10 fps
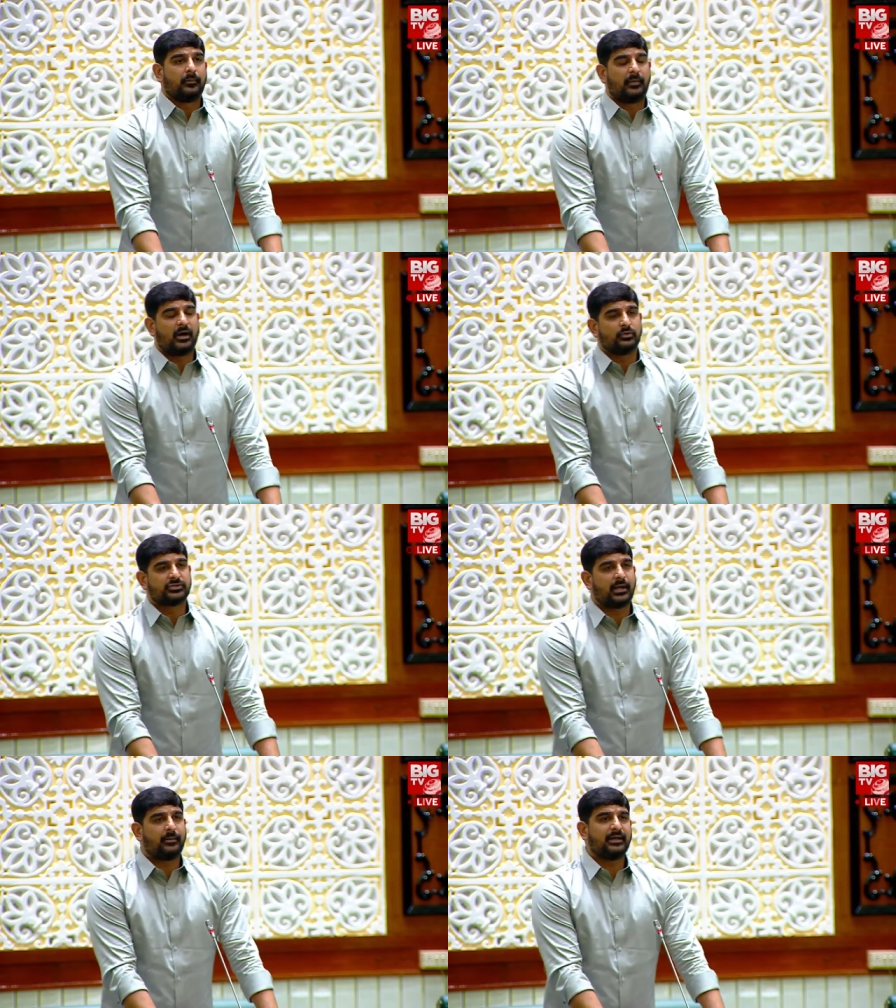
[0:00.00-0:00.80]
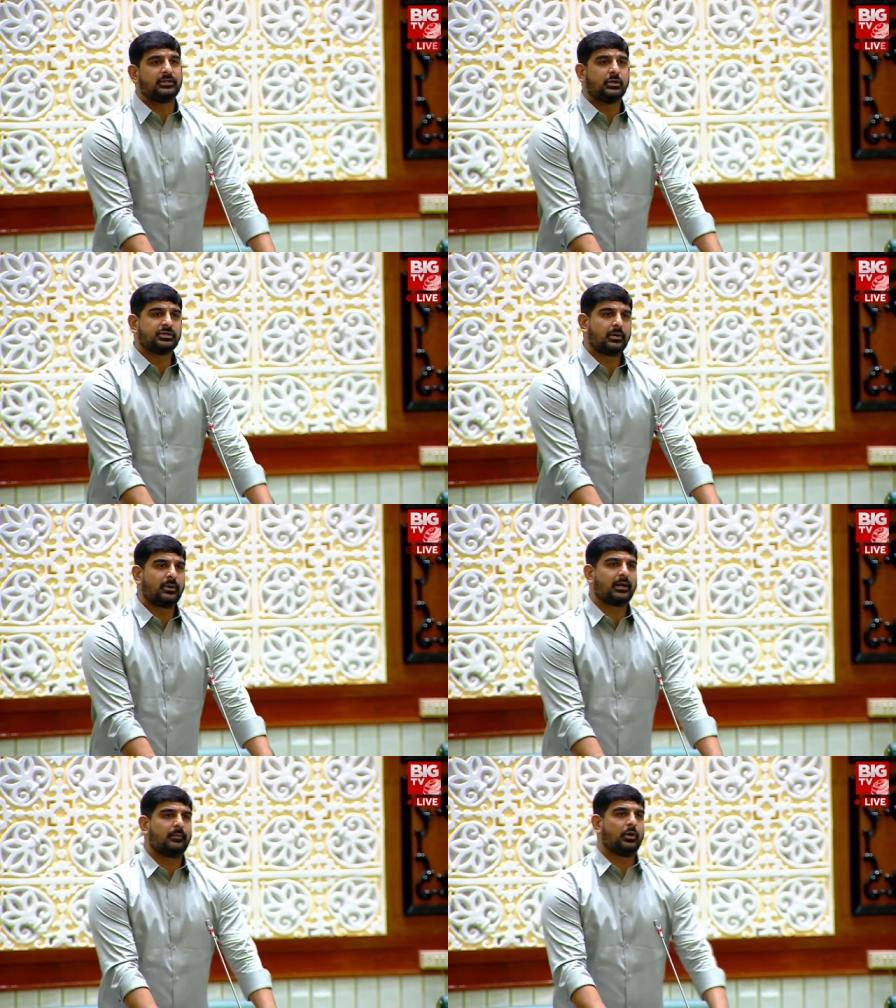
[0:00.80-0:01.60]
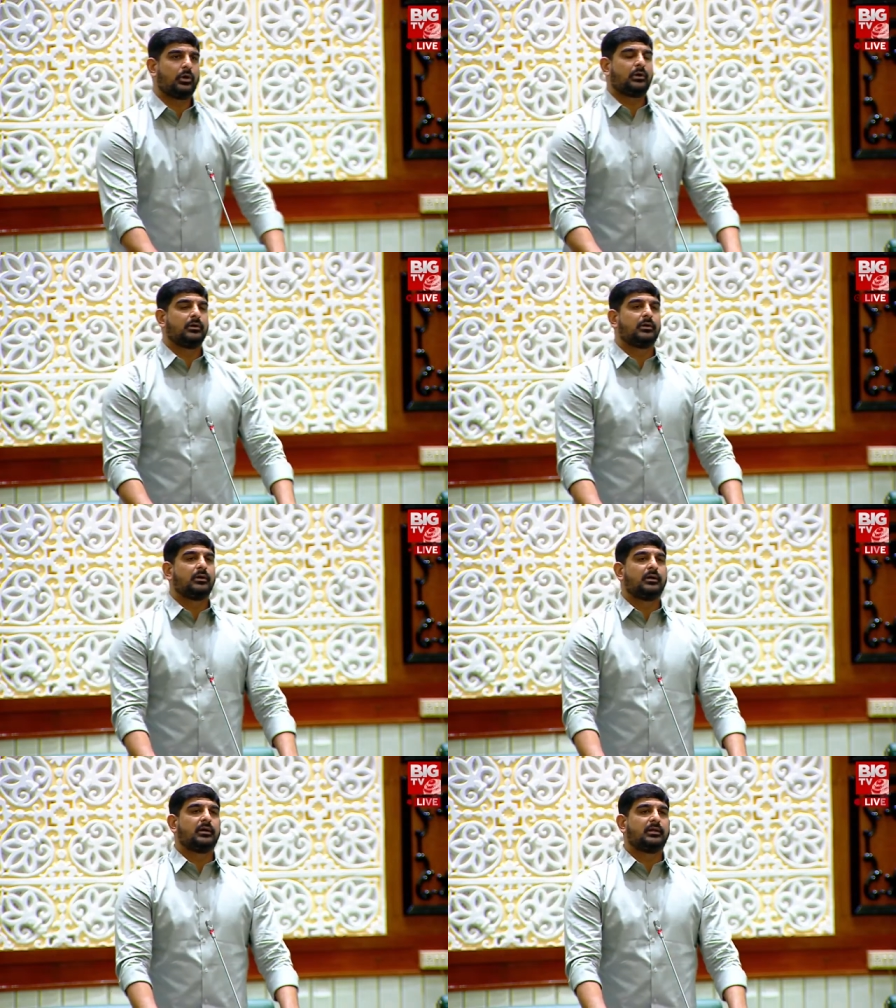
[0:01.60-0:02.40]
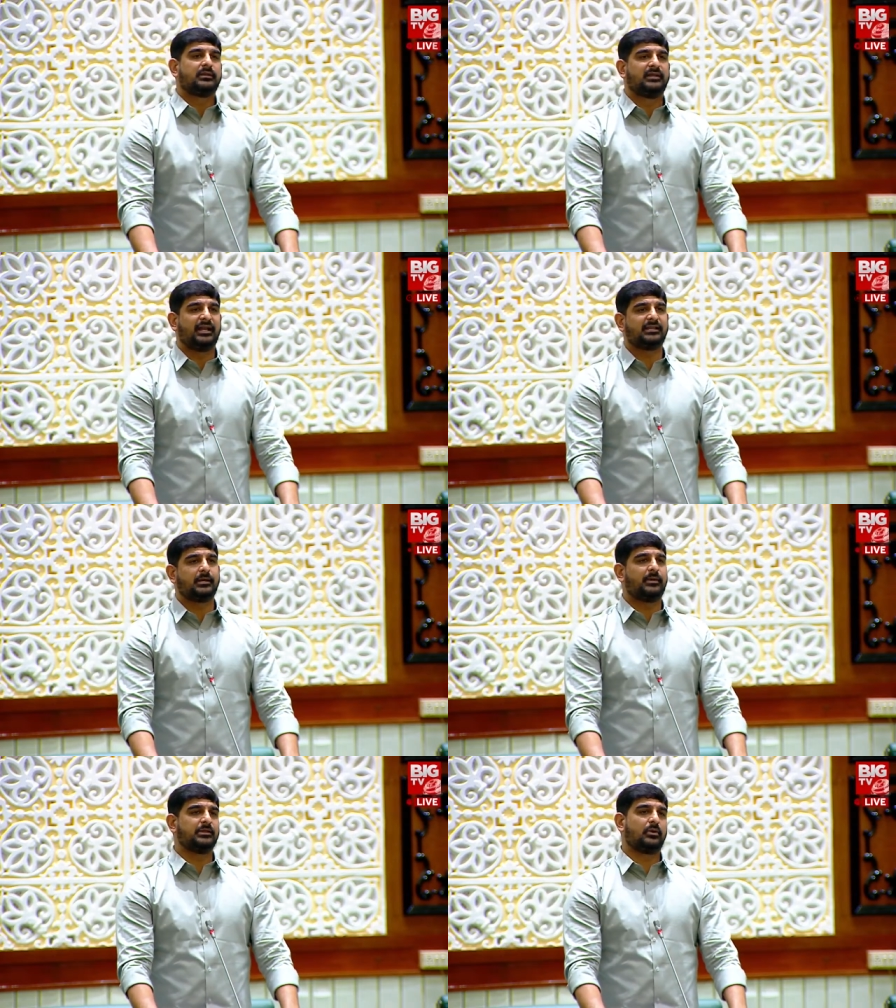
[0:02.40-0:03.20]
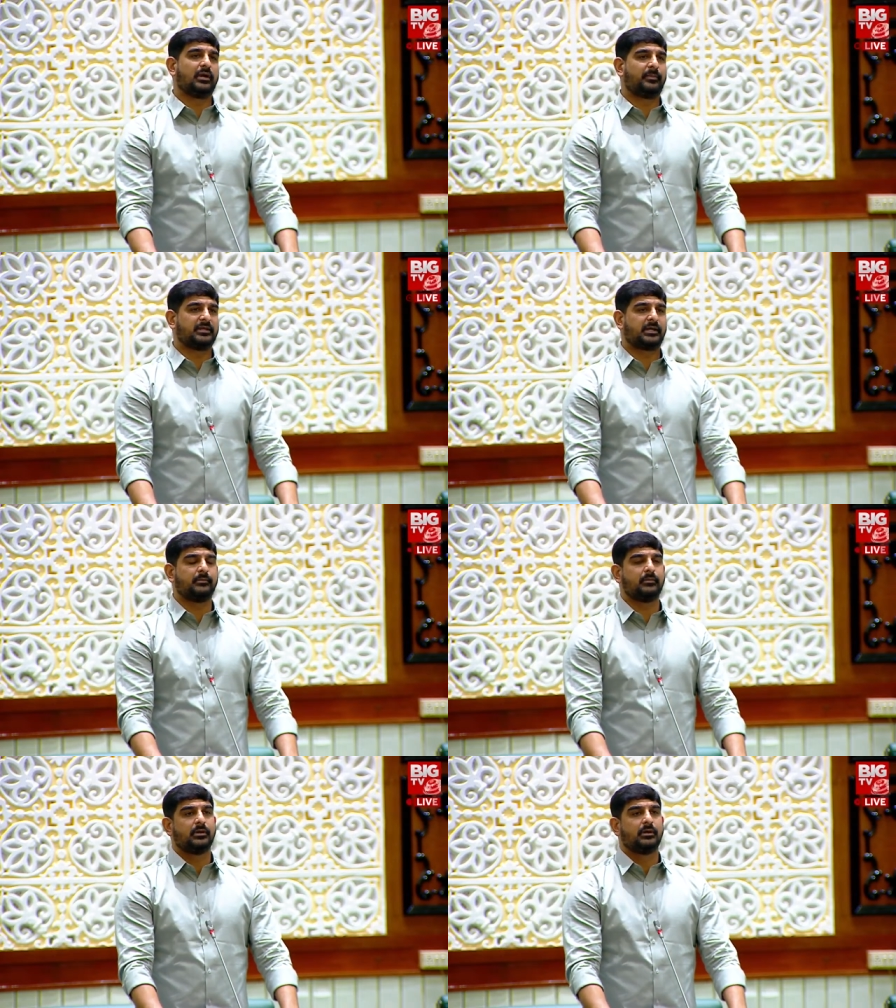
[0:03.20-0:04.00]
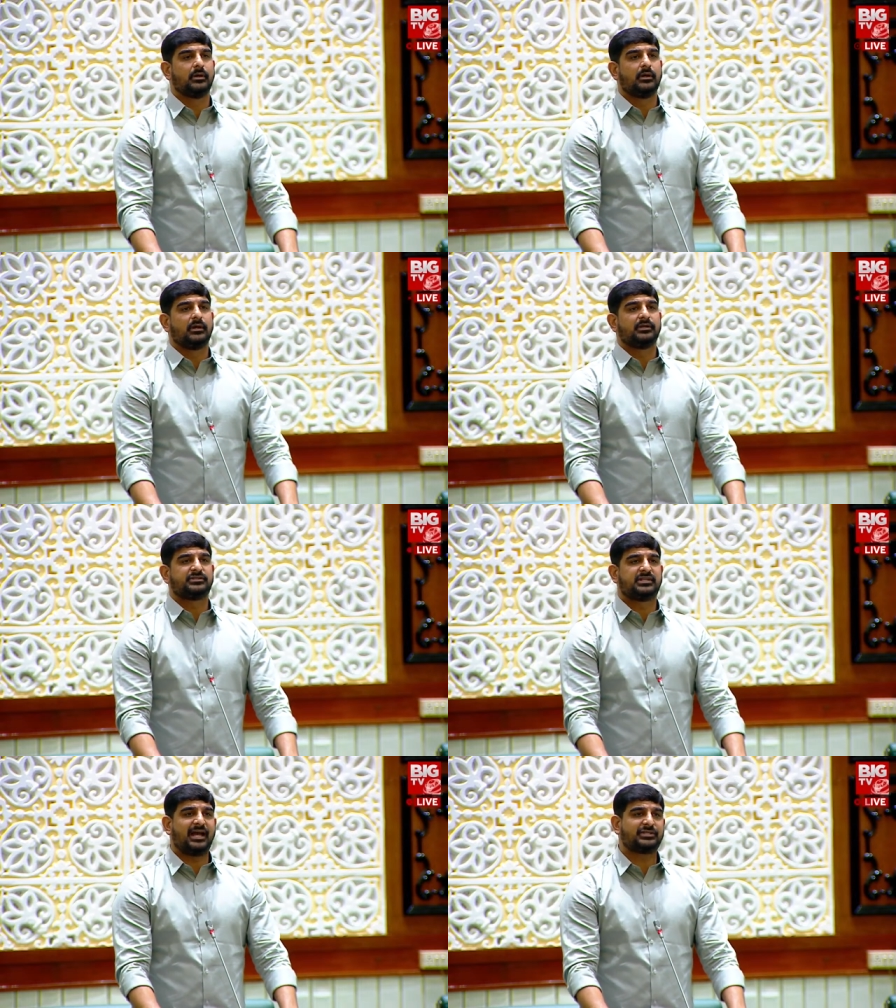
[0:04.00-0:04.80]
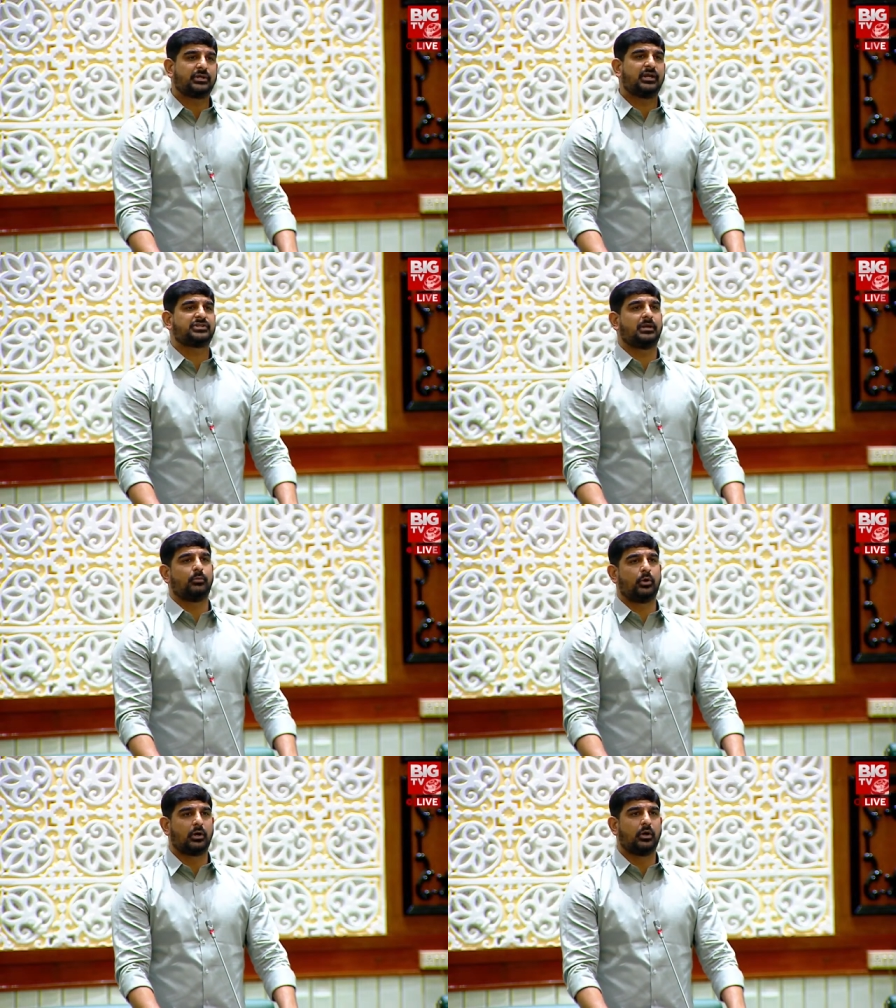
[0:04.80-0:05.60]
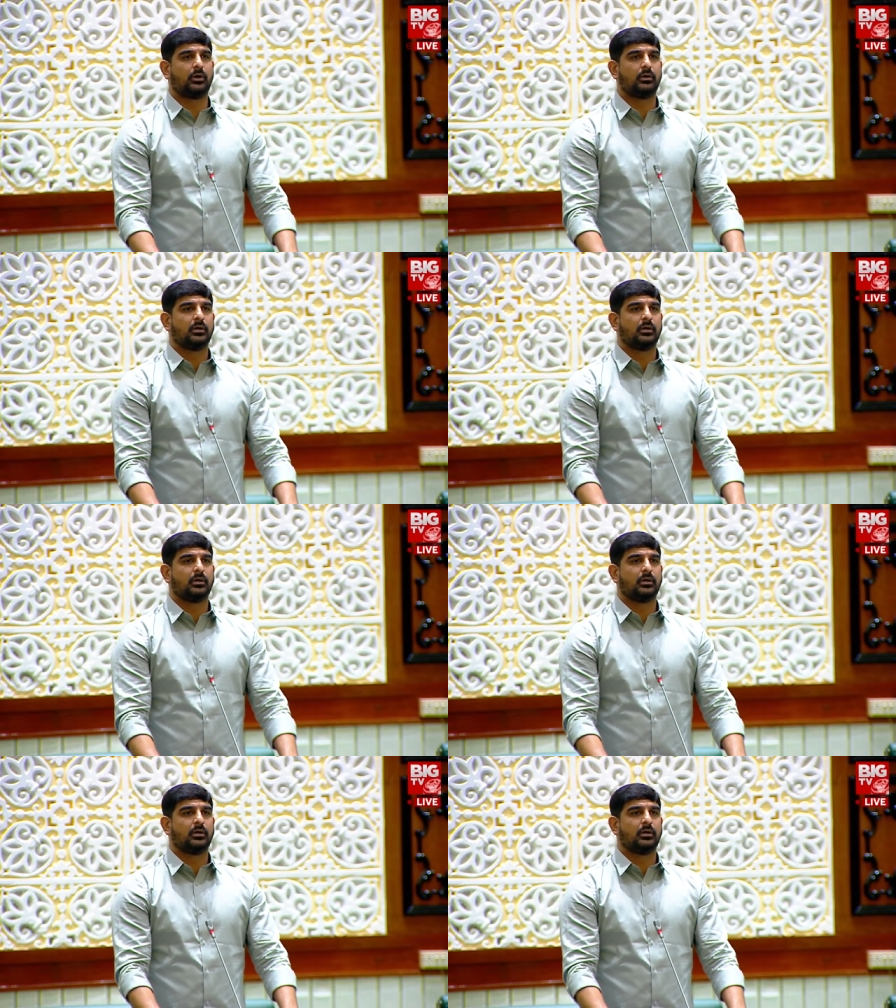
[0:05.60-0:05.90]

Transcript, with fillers: మా హుజురాబాద్ నియోజకవర్గంలో దళిత బంధు అనే పథకం శాచురేషన్ మోడ్లో